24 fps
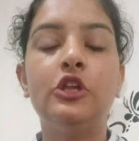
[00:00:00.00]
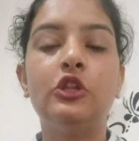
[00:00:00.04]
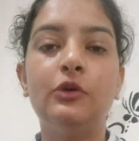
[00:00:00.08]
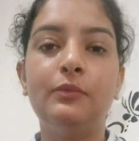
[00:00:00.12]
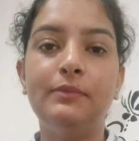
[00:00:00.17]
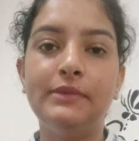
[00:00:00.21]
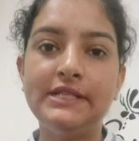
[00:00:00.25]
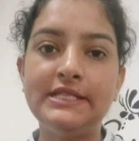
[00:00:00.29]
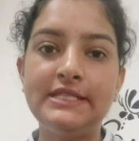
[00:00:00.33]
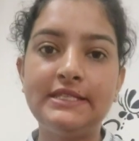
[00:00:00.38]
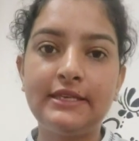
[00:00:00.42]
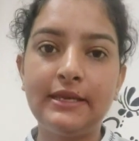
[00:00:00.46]
तो
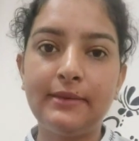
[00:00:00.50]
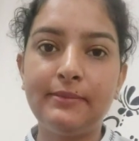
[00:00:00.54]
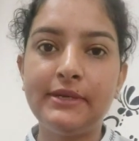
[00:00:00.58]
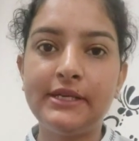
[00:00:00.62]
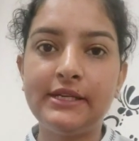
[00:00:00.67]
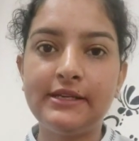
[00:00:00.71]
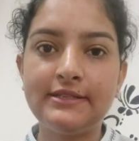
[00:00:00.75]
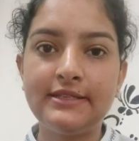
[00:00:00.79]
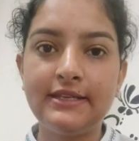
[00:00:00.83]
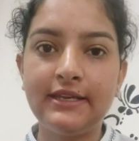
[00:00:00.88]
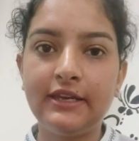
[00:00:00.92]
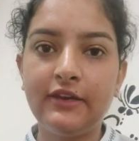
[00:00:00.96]
मिल्स स्टेबल
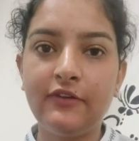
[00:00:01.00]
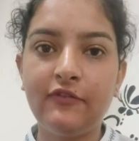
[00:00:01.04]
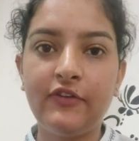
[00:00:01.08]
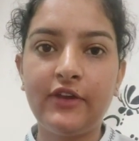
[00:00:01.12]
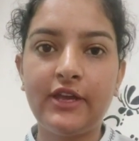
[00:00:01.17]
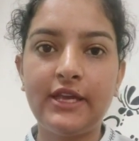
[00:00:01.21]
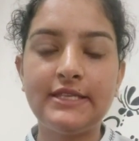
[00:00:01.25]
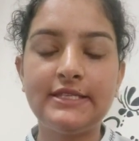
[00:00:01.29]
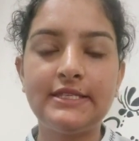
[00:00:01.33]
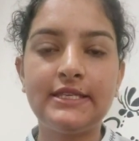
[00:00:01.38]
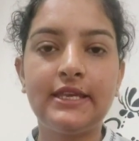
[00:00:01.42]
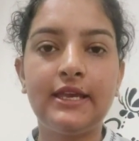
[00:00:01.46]
का
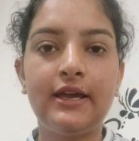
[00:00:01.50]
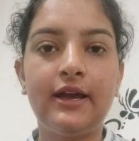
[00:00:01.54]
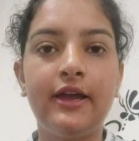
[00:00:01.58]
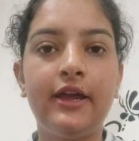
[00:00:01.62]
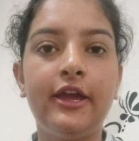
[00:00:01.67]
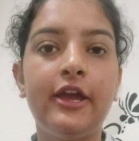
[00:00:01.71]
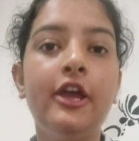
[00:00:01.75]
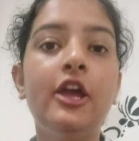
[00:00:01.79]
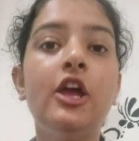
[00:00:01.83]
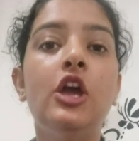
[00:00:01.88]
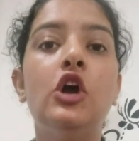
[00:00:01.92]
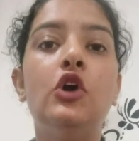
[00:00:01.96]
सिग्निफिकेंस क्या
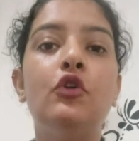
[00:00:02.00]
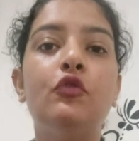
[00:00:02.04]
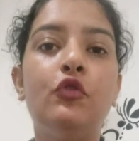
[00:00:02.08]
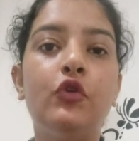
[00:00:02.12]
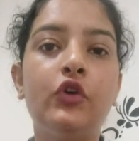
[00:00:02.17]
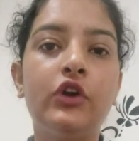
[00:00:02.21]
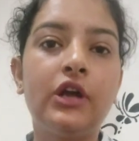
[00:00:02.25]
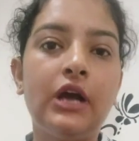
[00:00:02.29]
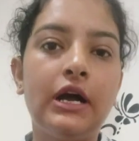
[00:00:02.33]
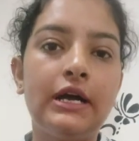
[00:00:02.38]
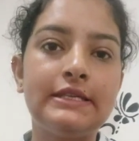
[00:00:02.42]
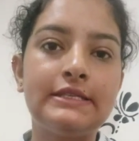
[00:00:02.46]
है
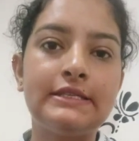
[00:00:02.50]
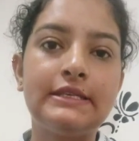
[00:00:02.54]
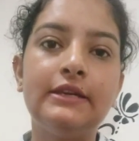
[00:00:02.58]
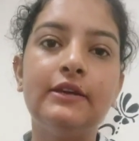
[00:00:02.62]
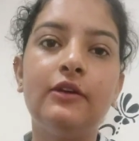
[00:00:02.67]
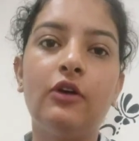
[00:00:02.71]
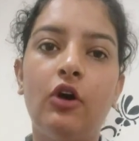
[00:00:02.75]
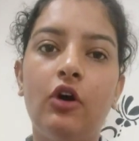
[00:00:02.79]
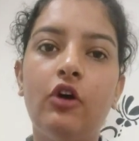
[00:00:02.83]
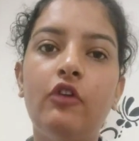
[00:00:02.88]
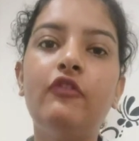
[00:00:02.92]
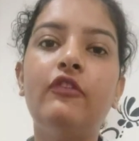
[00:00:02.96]

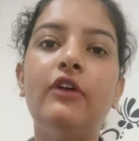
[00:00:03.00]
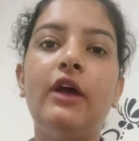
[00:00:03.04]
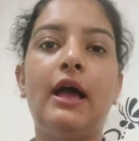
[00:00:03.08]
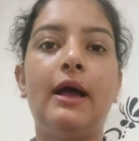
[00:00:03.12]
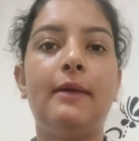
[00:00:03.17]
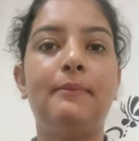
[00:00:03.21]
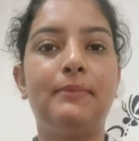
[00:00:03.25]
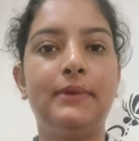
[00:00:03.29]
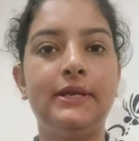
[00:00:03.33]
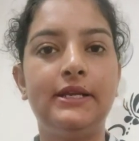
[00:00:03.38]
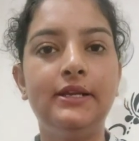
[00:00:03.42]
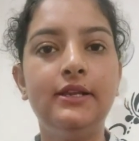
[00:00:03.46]
फोरकास्टिंग ऑफ
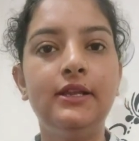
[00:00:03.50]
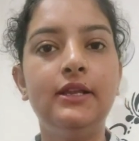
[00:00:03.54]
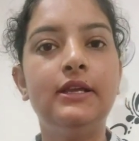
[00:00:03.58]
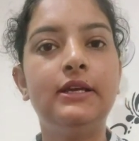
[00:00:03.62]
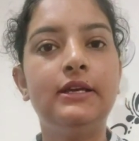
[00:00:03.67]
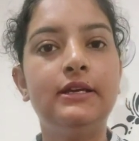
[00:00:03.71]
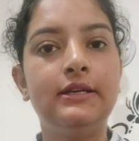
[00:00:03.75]
एप्पल